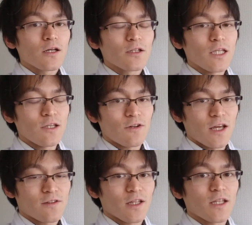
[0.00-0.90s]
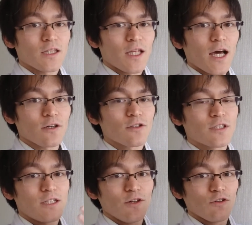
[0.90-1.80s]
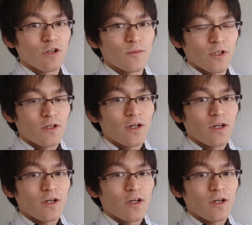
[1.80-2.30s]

インフルエンザになったら薬を飲む